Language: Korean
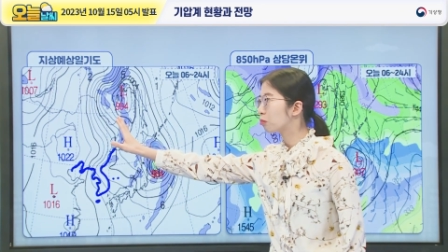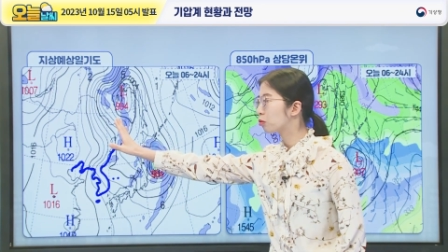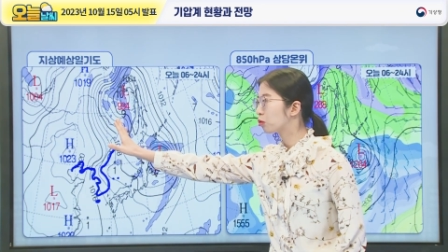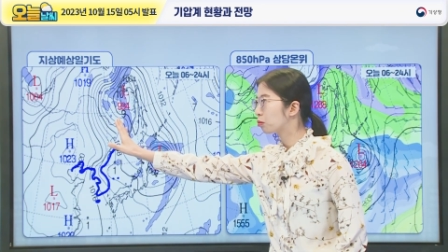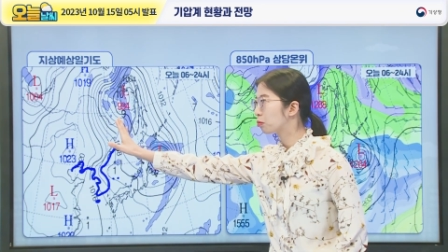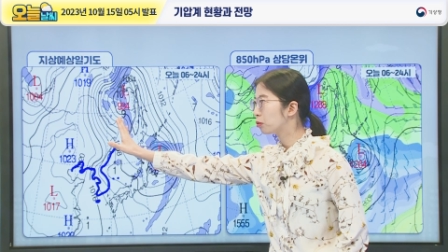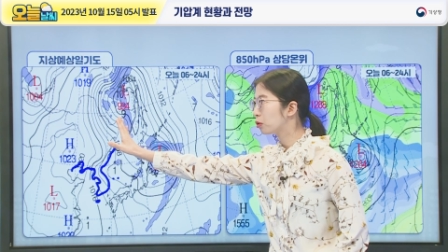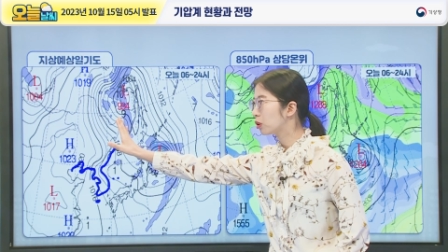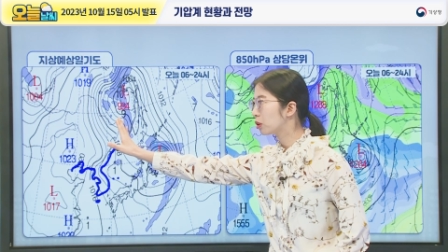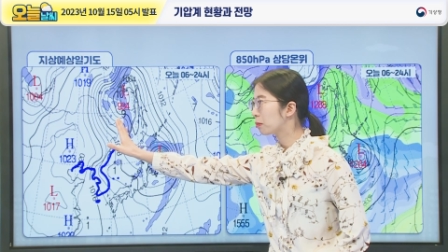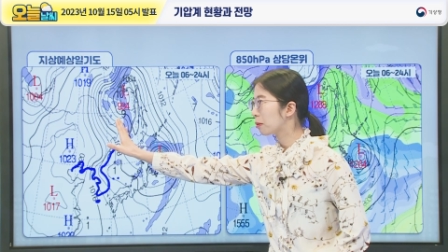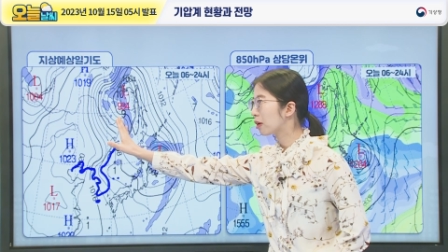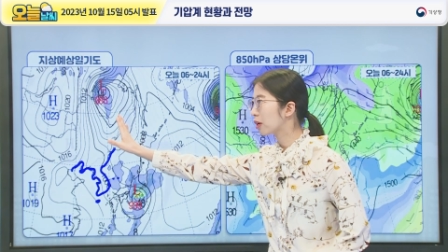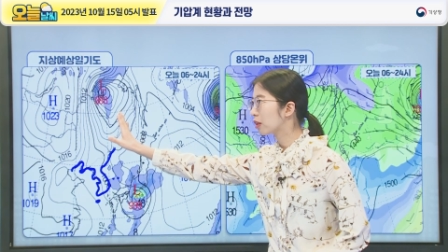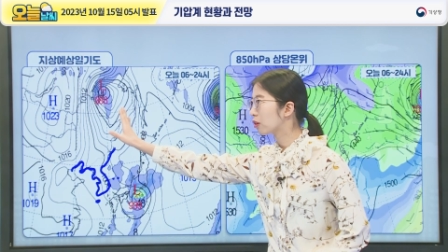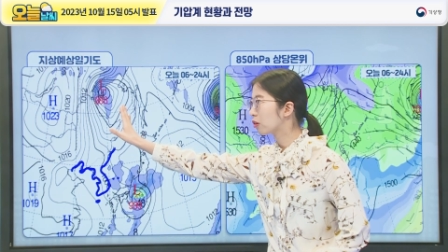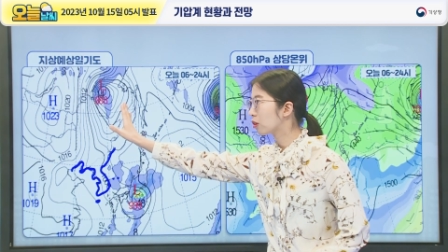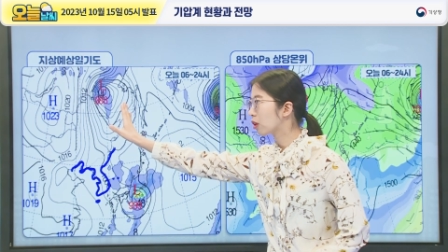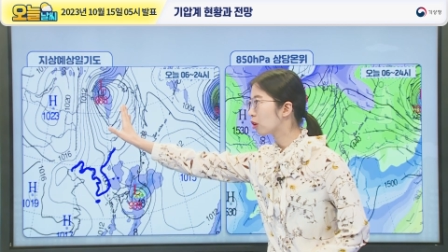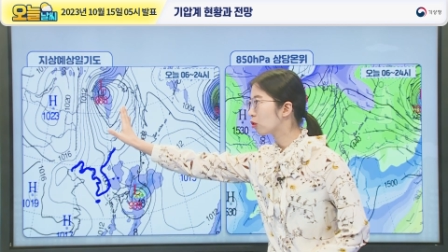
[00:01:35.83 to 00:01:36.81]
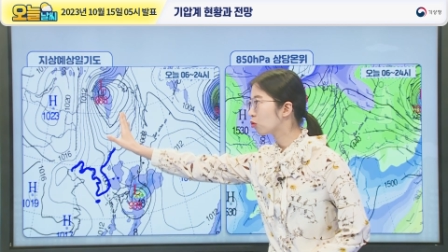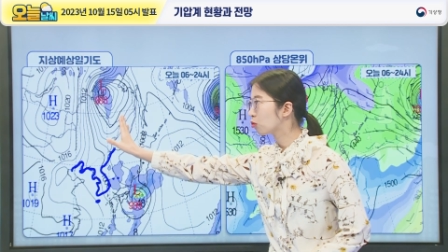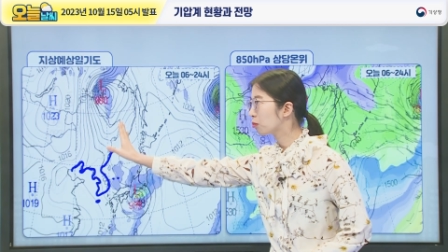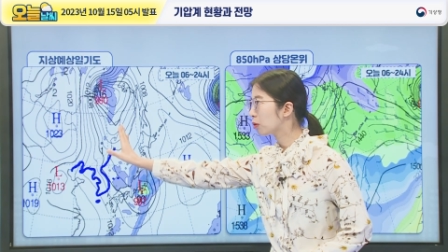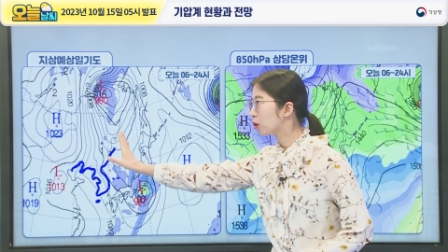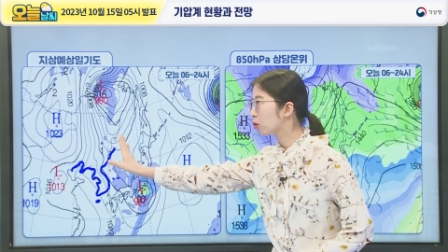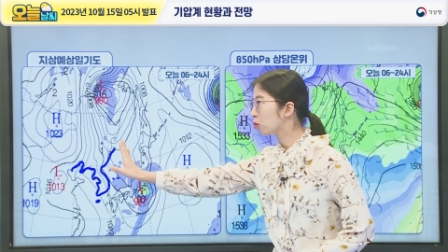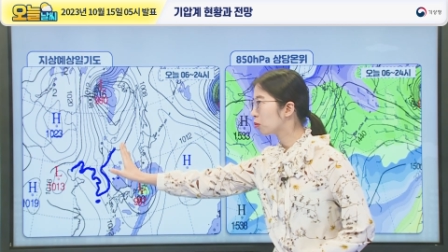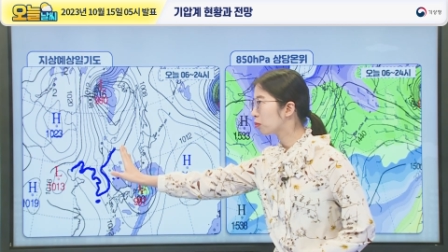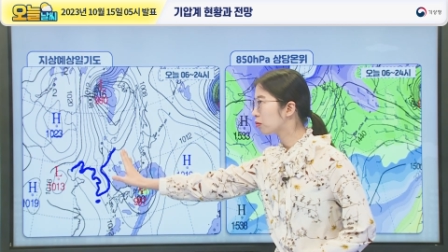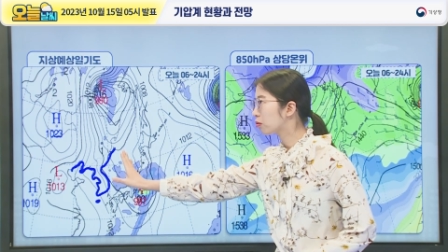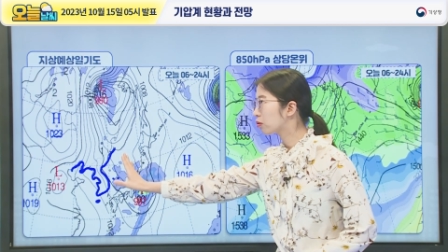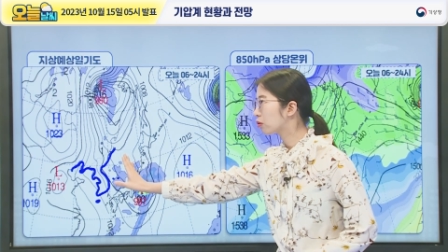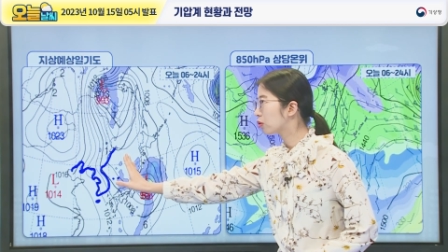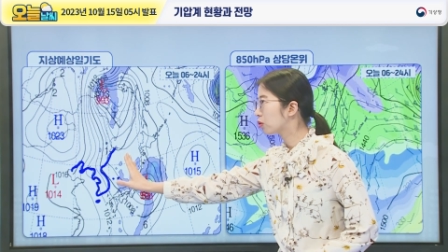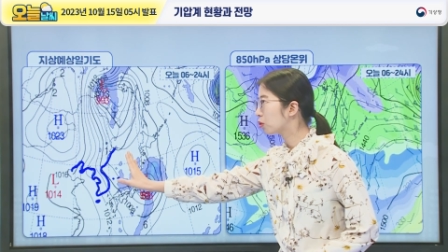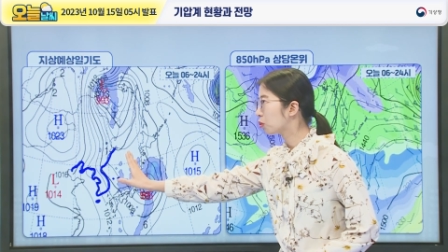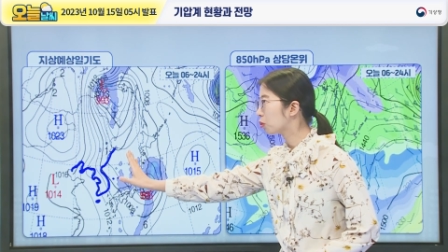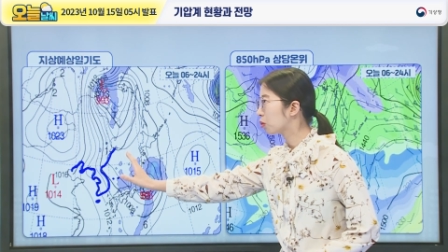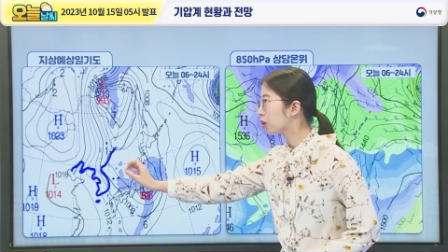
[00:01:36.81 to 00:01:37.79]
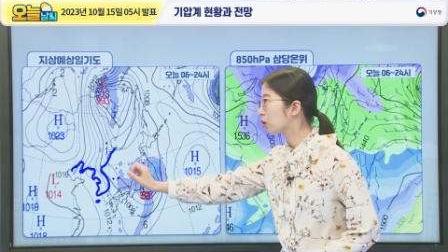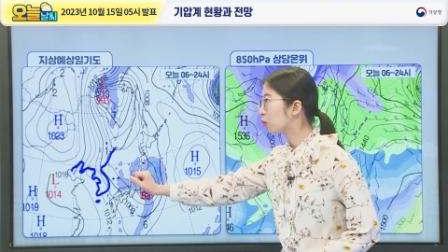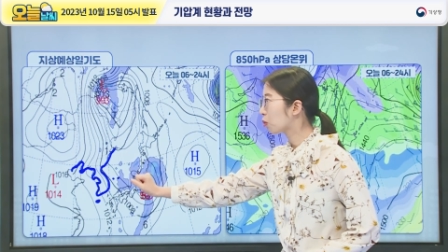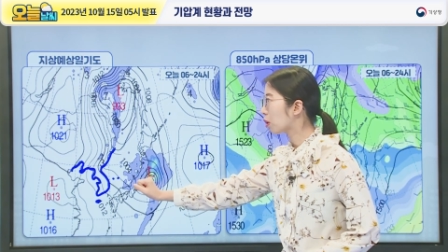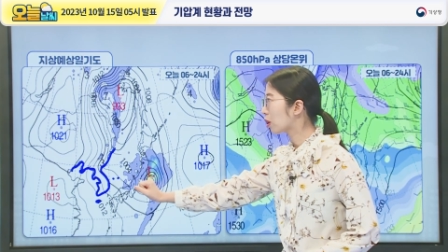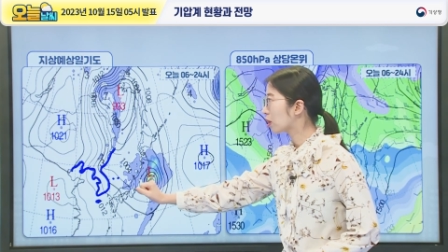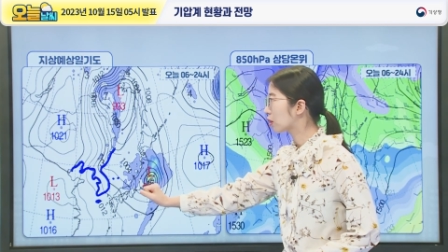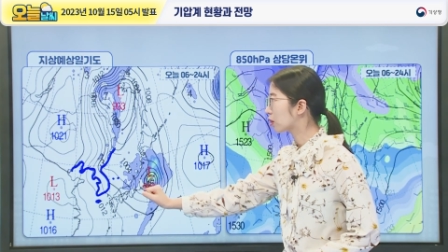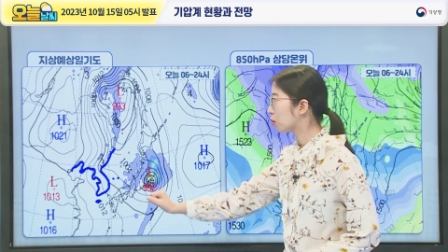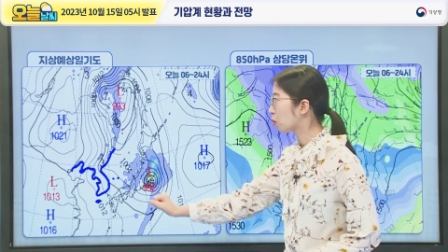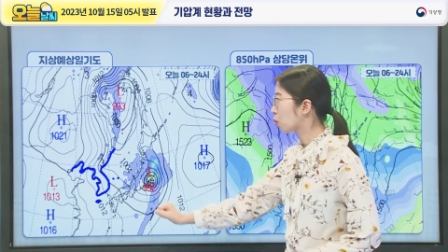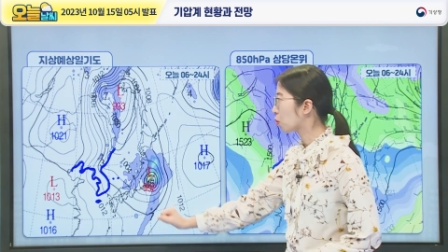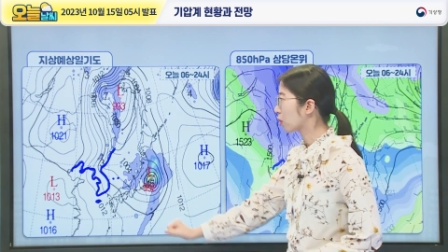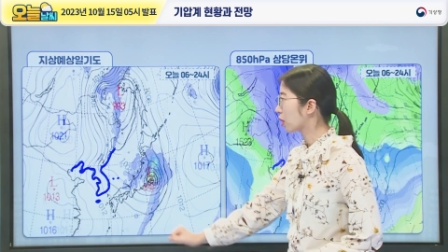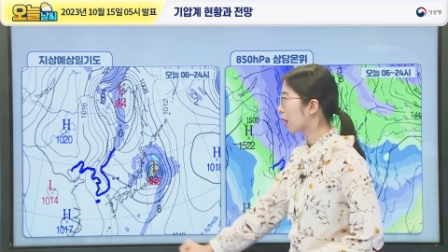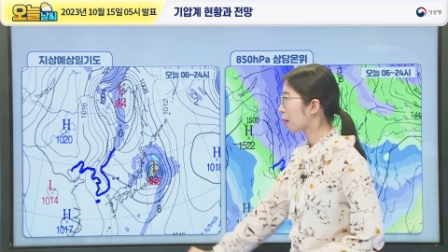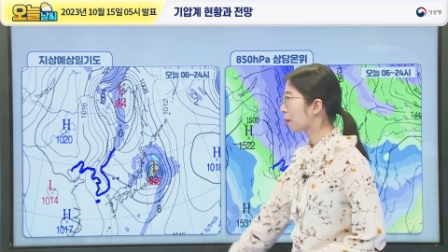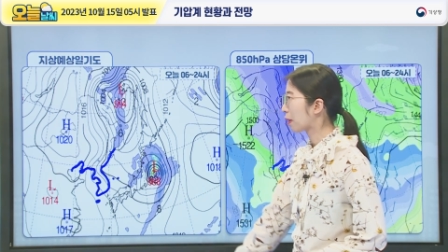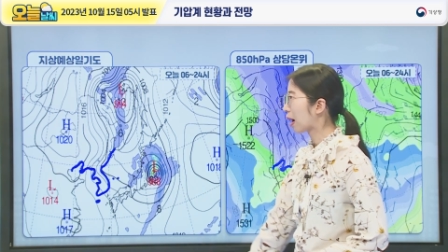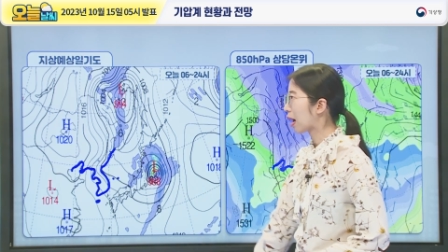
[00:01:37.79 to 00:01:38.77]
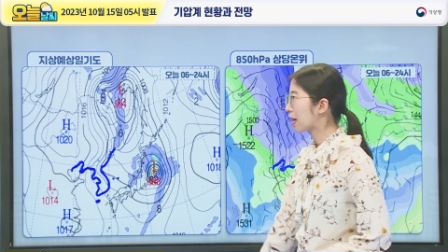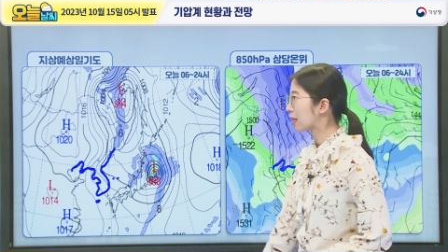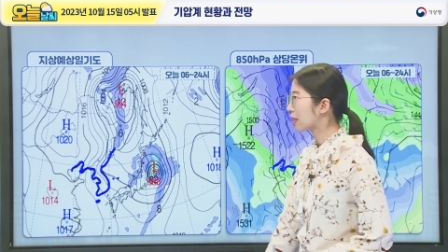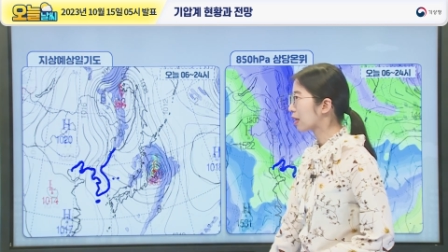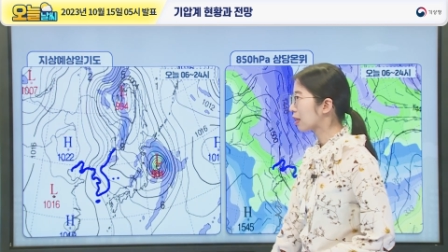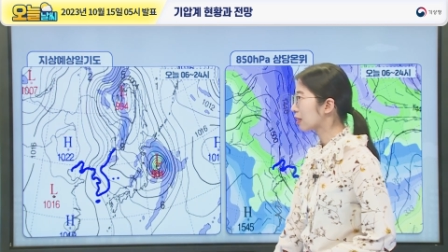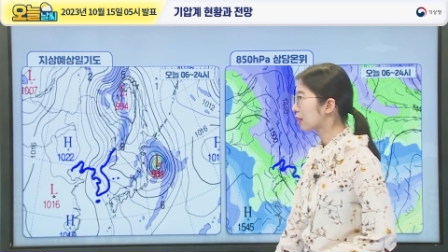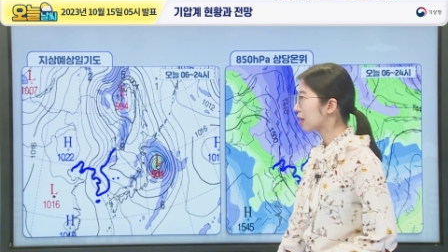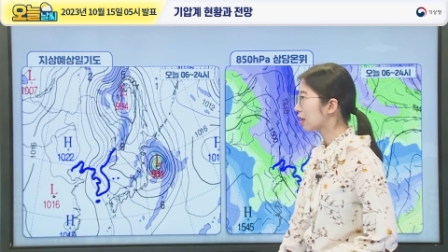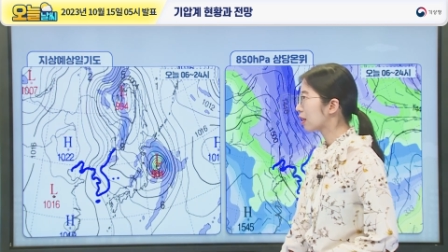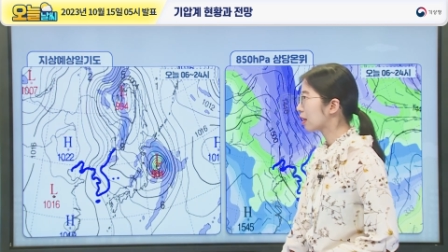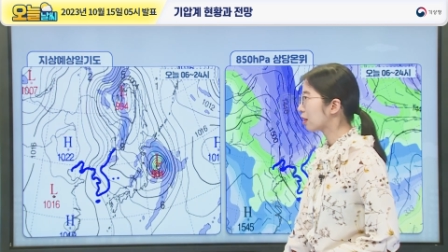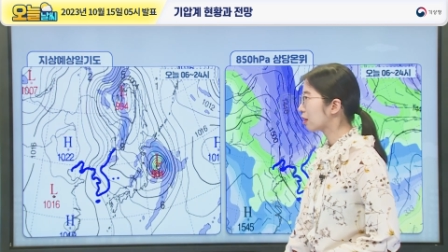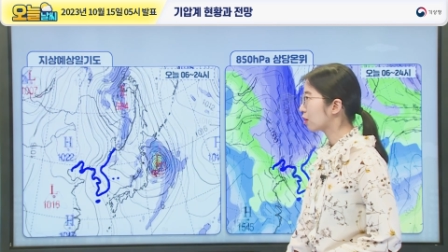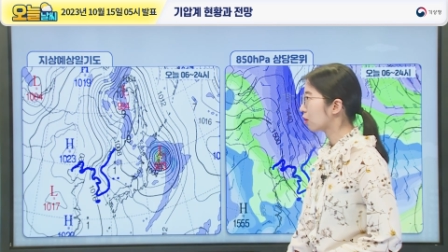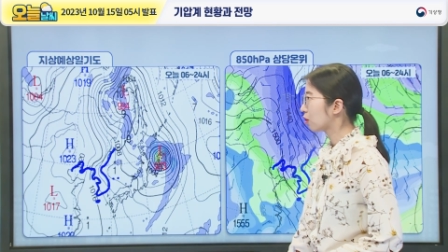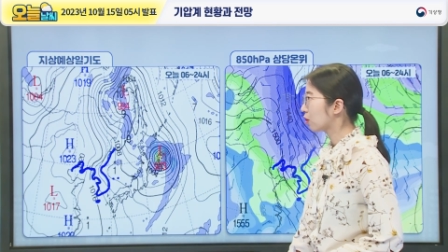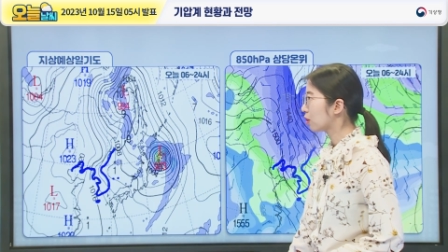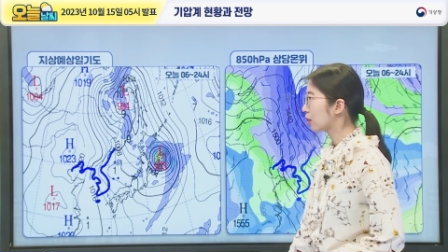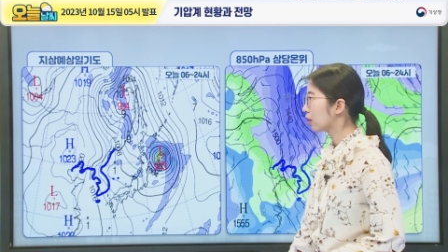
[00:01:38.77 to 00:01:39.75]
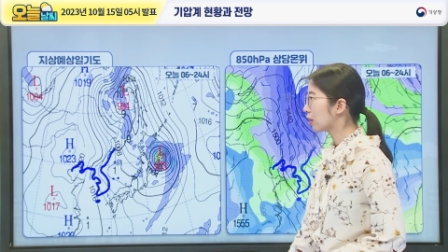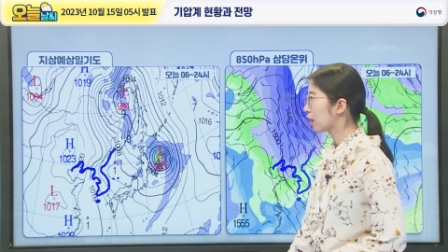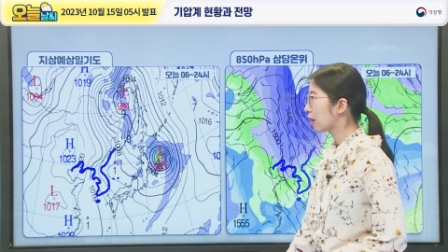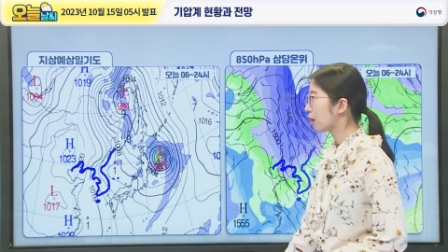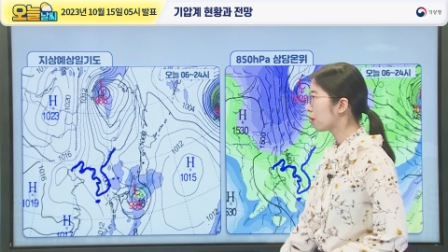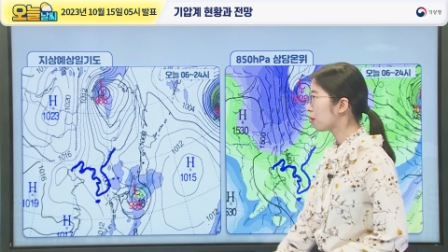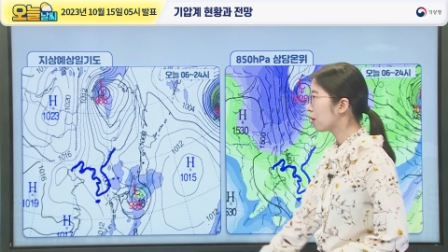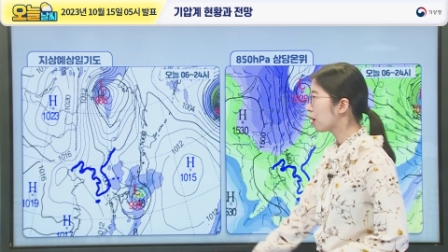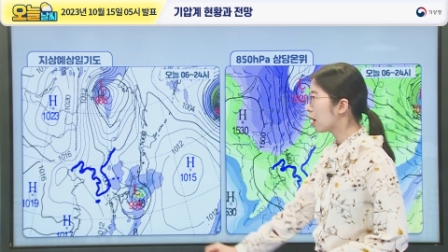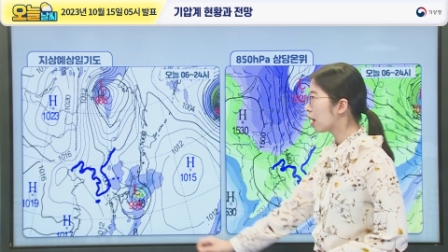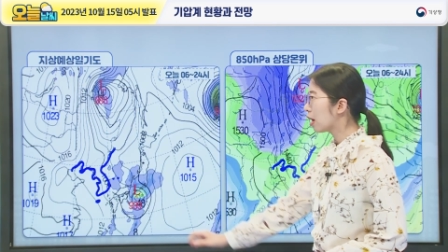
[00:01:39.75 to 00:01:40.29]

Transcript: 북부지방에서 산둥반도 부근으로 이동하는 고기압 가장자리에 들어있는데요.